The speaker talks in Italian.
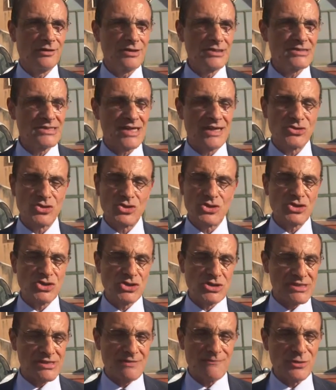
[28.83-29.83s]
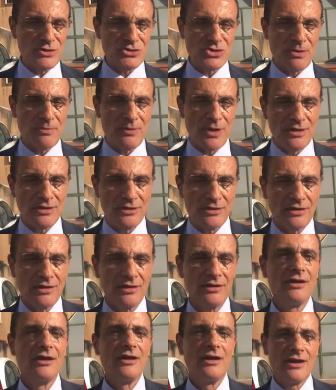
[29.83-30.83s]
sancisce
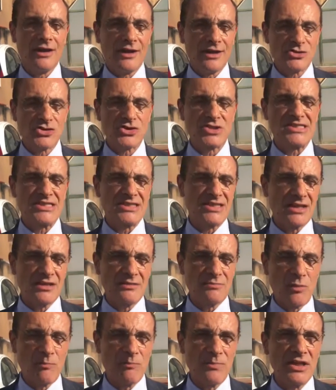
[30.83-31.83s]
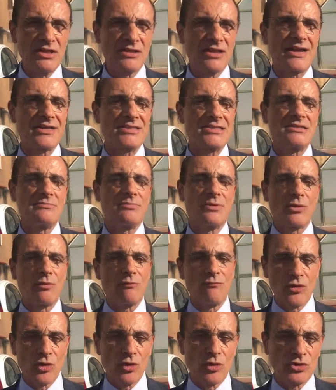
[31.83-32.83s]
semplicemente la necessità di mobilitarsi per
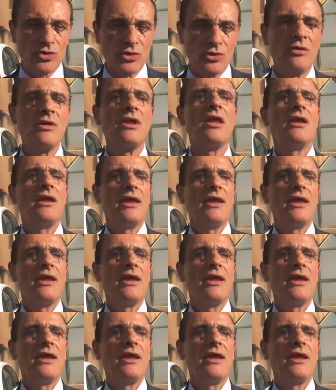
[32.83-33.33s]
un voto